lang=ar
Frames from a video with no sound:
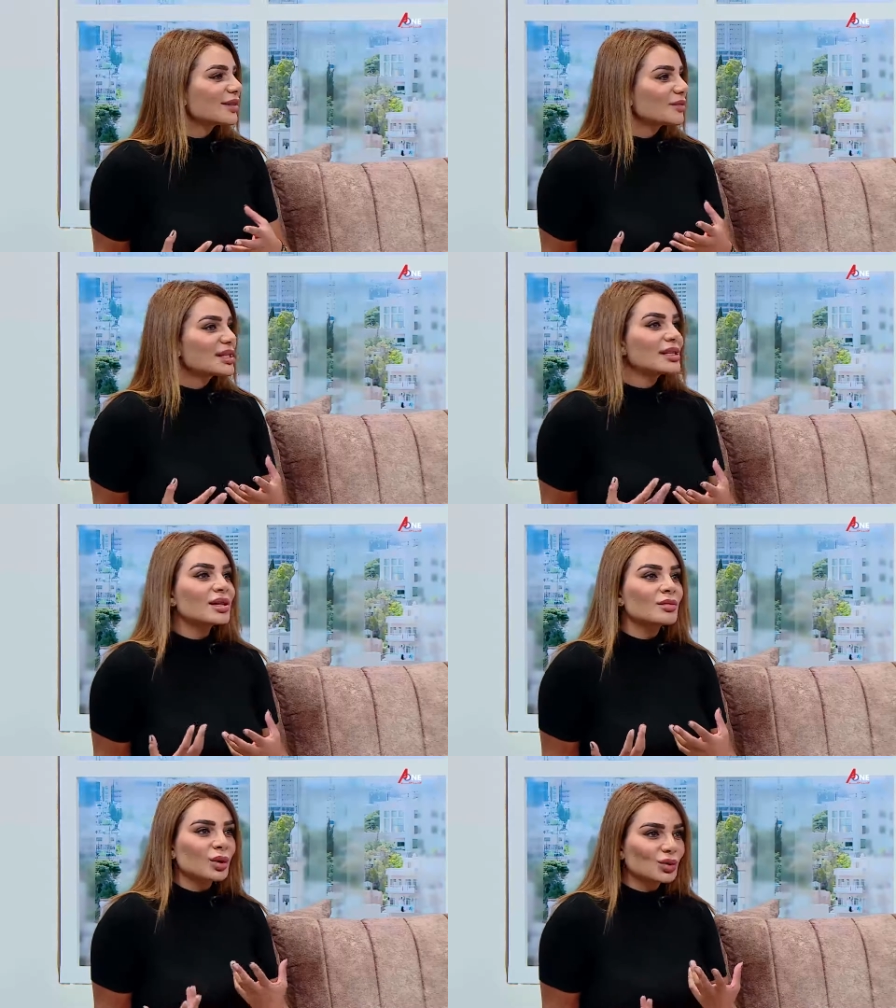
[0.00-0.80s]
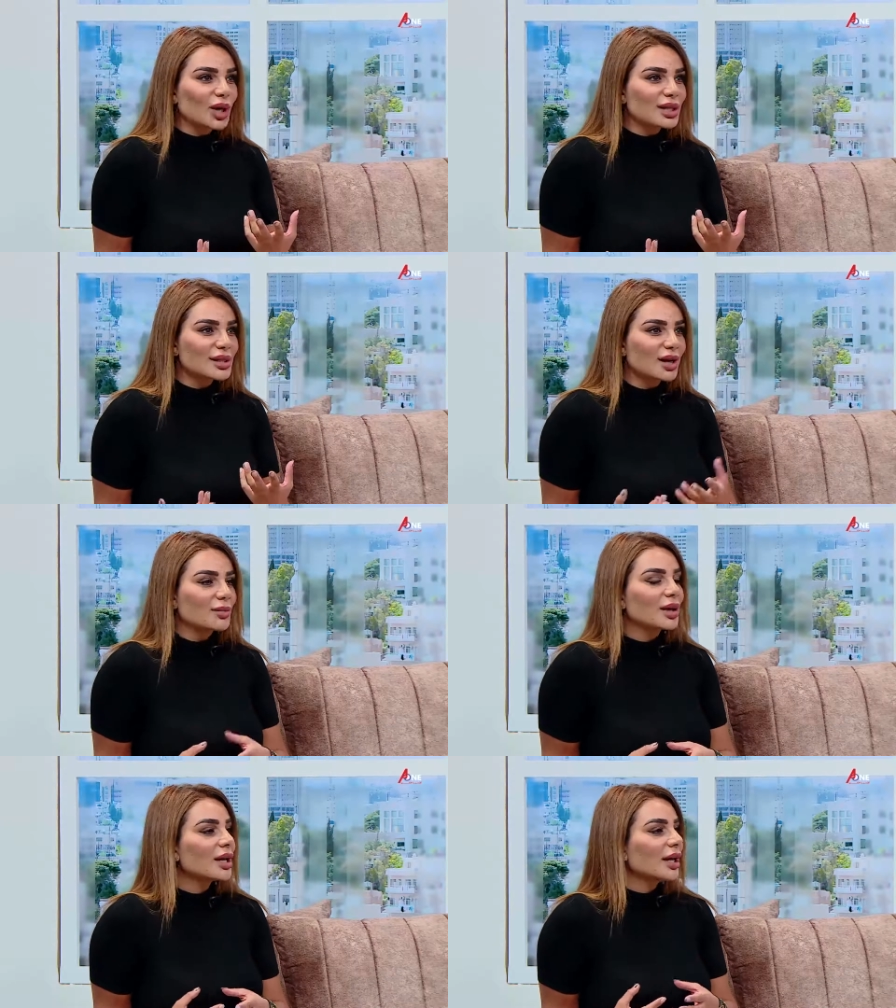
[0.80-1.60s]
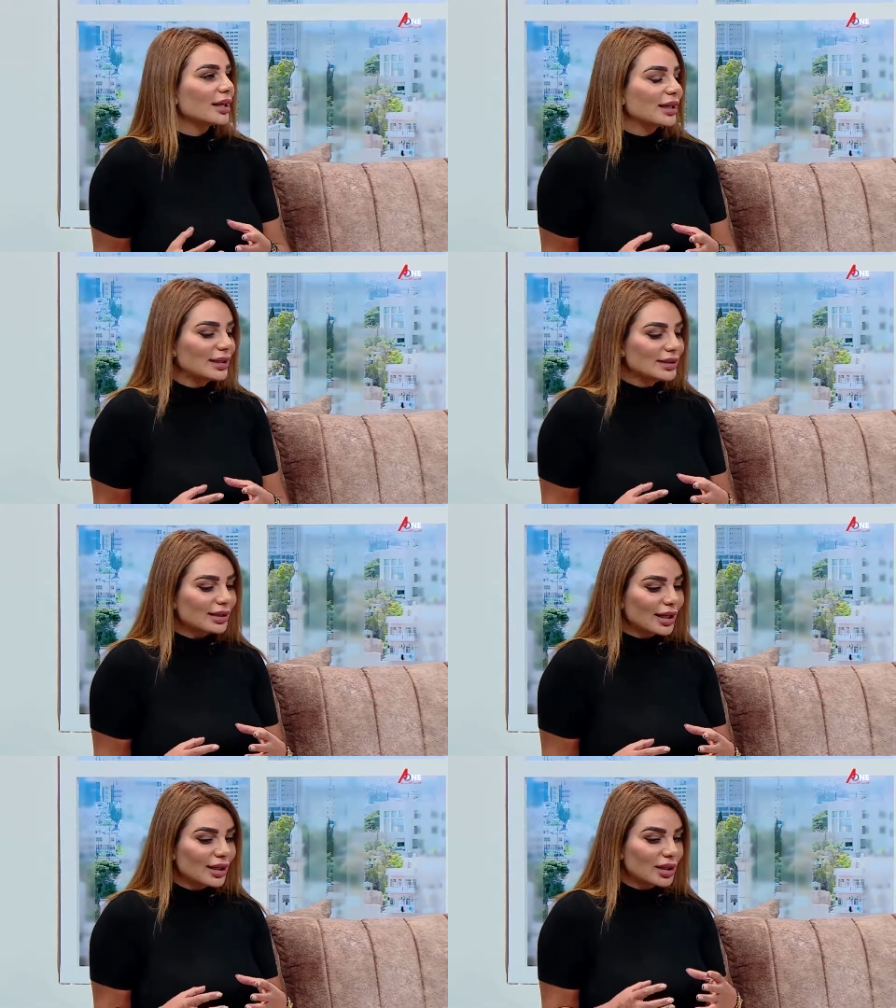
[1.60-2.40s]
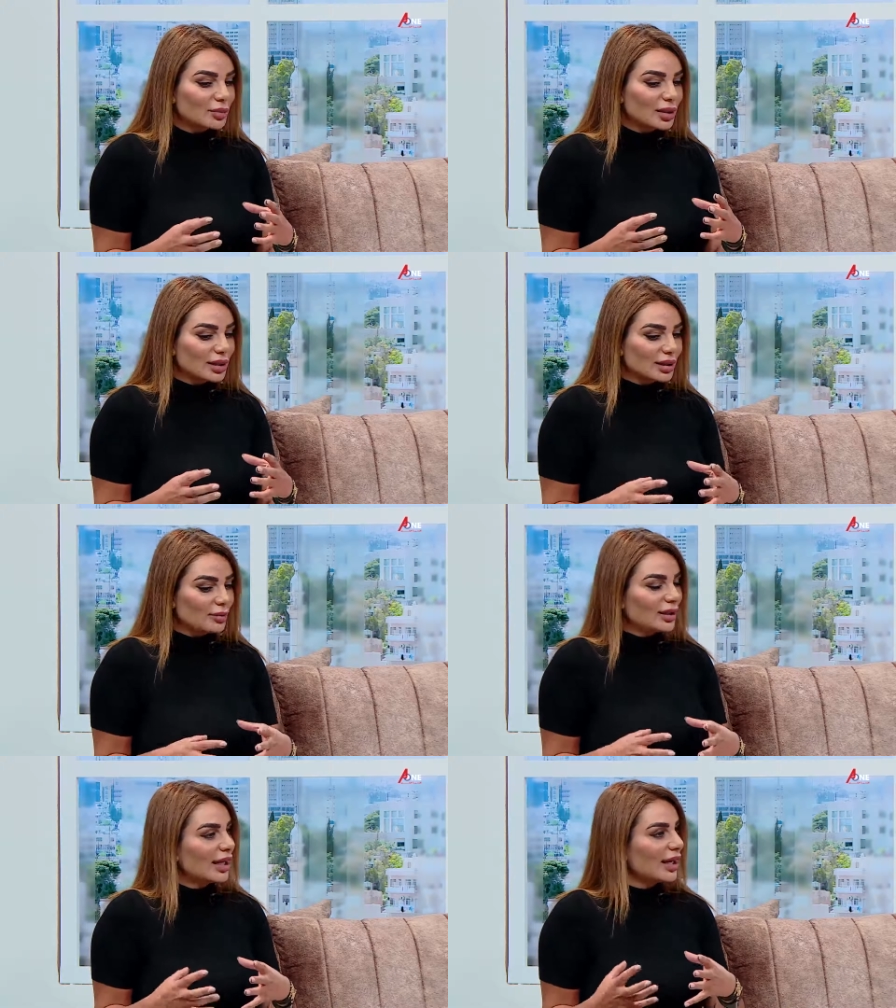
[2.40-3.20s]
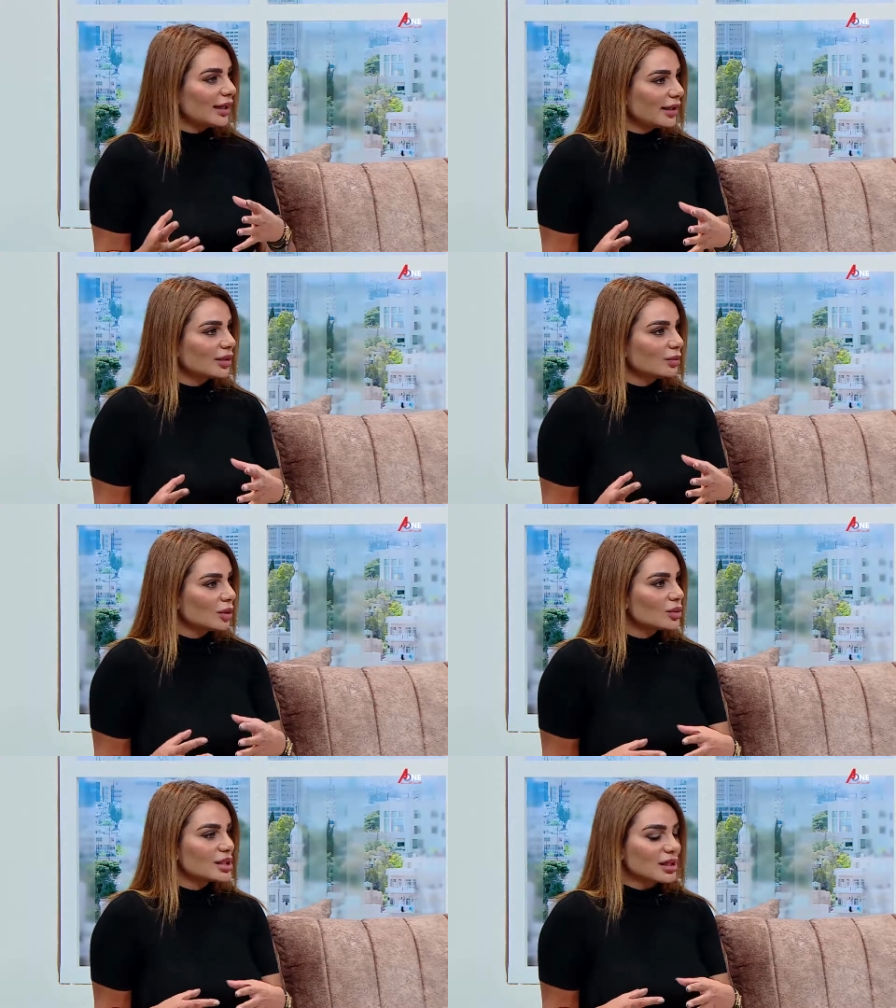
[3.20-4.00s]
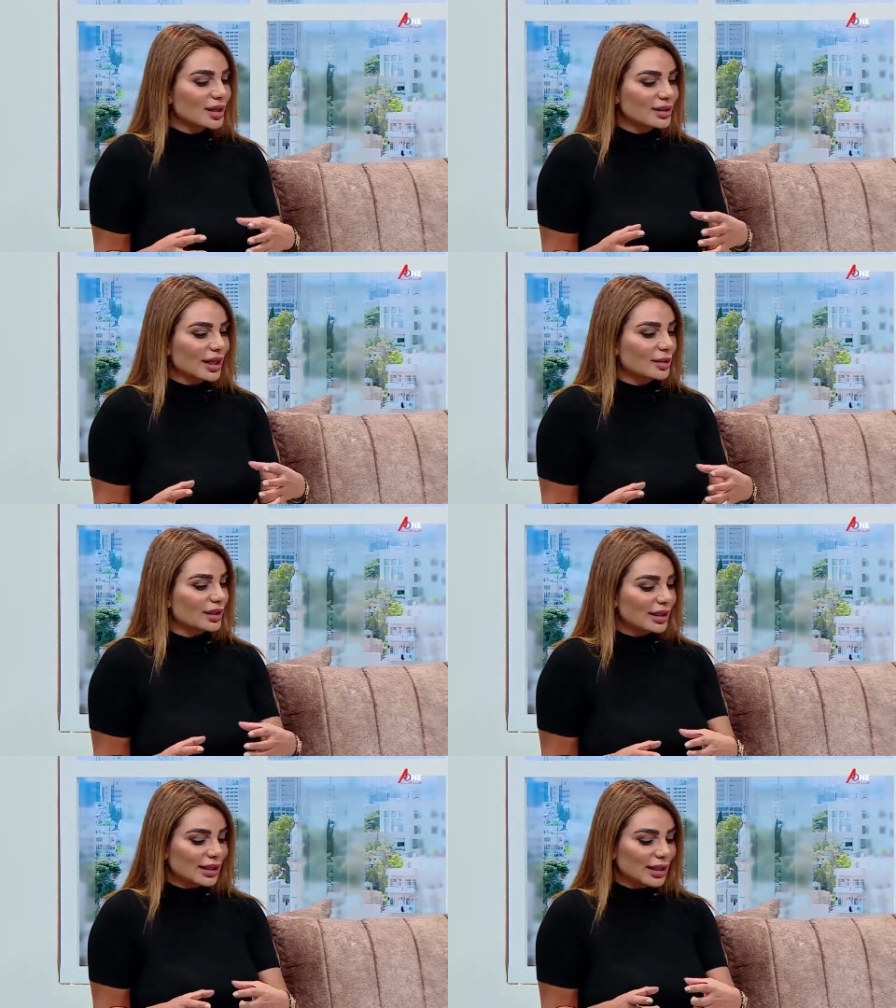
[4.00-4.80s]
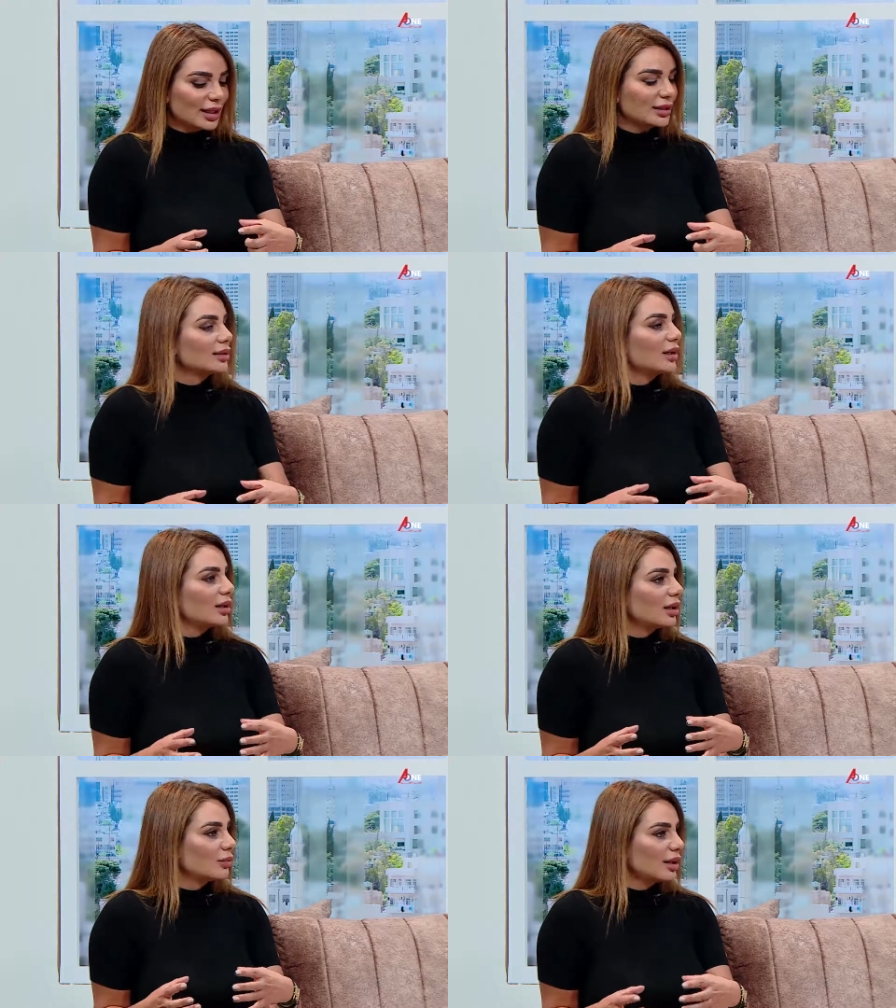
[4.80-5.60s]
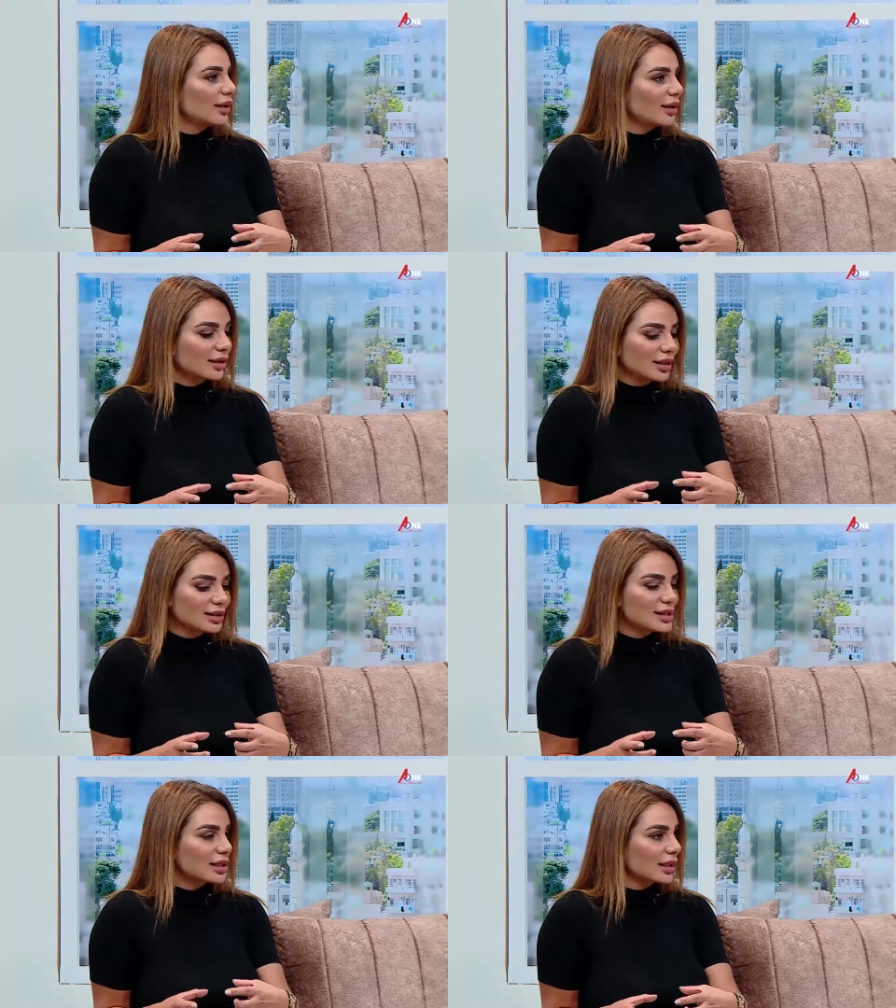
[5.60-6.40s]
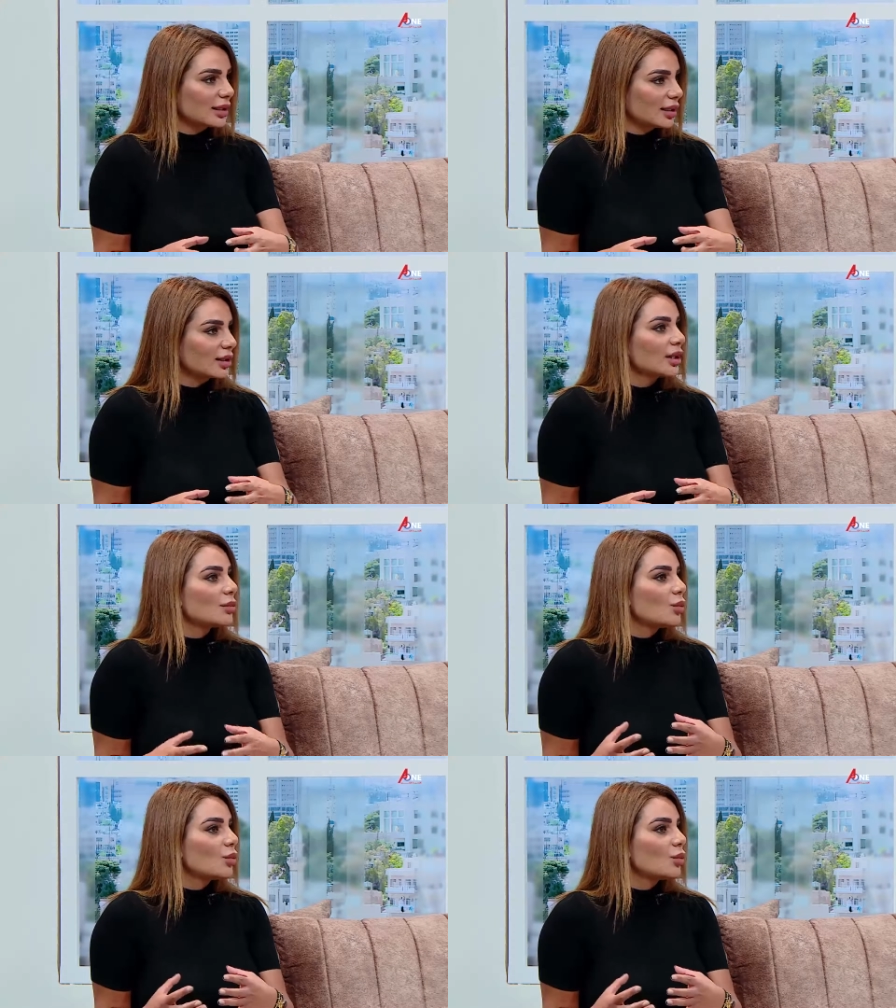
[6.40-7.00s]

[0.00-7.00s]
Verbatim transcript: بصير الموضوع اصعب يعني انت بالاهل بالاسره انت عم تحكي عن آه، بيئه يعني صغيره صحيح.